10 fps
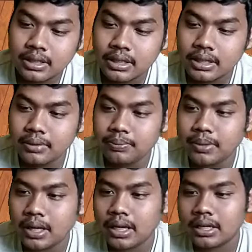ini
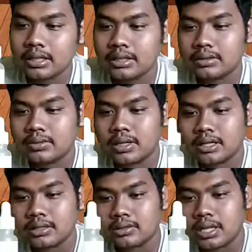barang ini
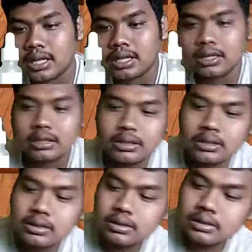juga sudah
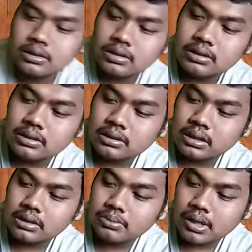
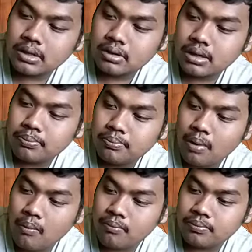diresmikan oleh
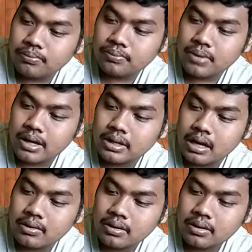POM
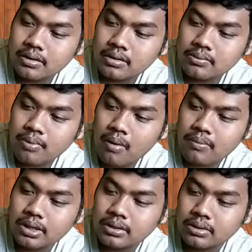Badan POM
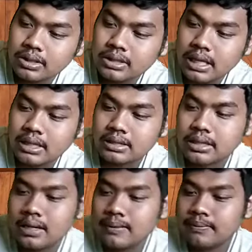Indonesia guys ya